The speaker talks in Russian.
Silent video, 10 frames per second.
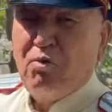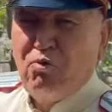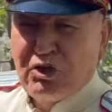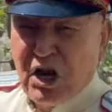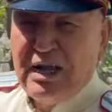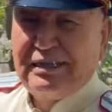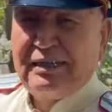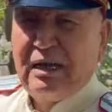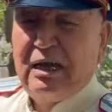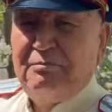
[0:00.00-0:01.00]

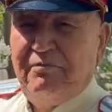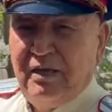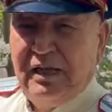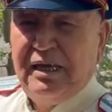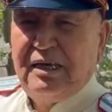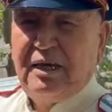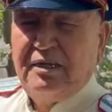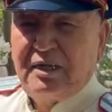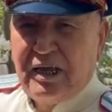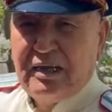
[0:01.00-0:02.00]
участникам Великой
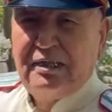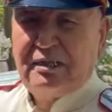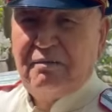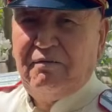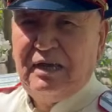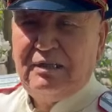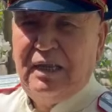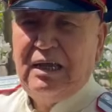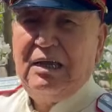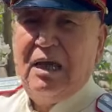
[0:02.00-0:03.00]
Отечественной
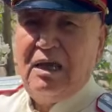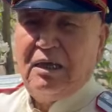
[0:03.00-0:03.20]
войны